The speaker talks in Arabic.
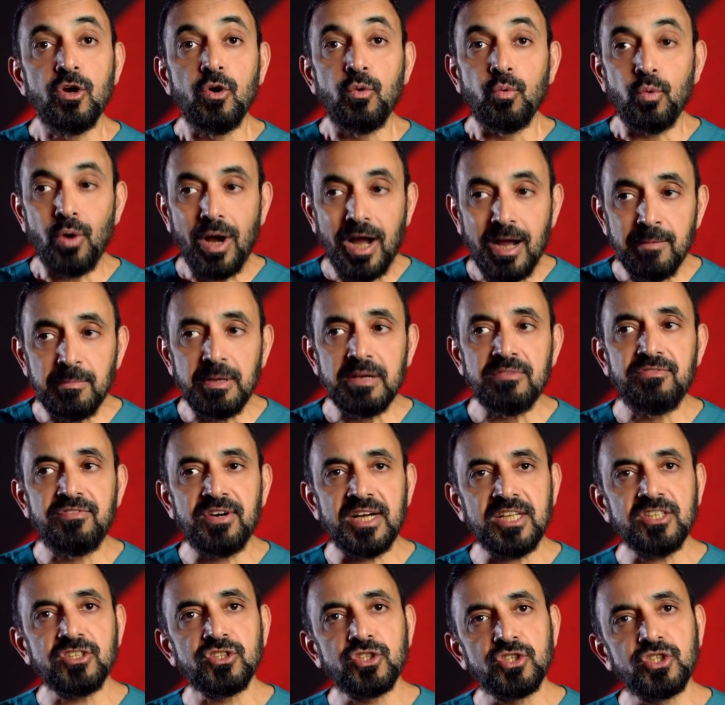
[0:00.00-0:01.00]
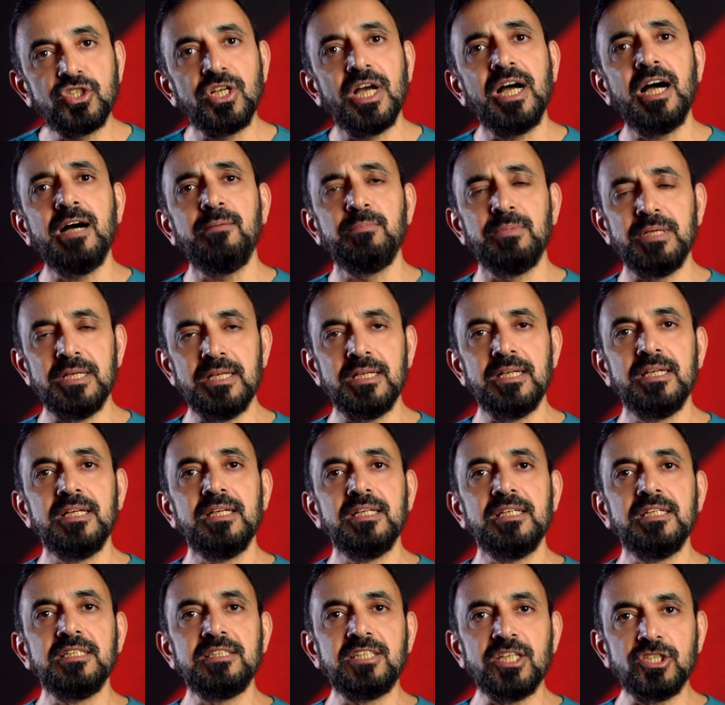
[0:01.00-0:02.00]
وعمل فحص شامل
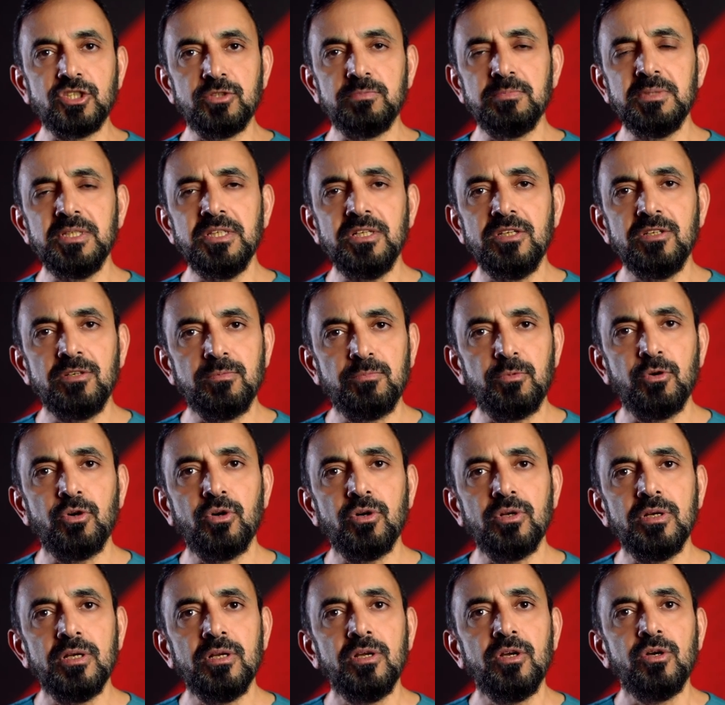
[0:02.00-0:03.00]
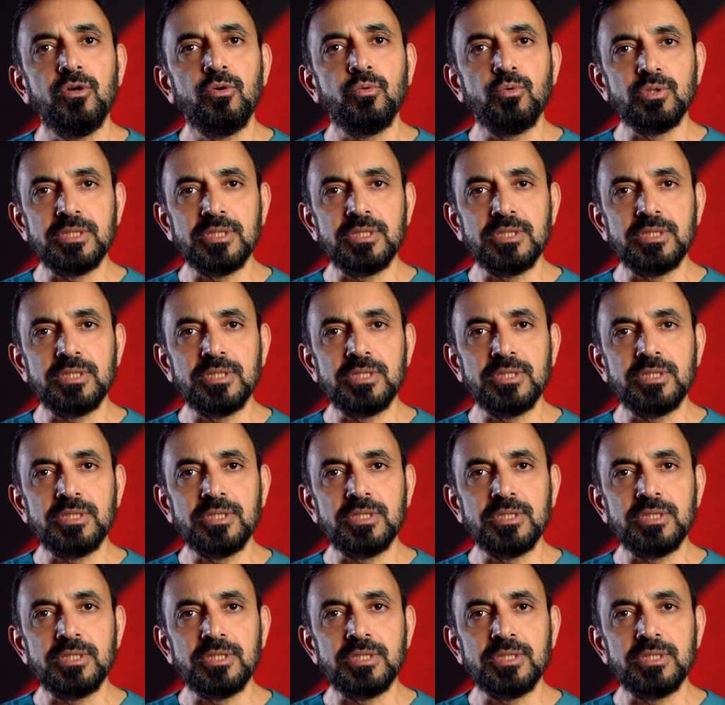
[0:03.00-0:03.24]
لتجميع البول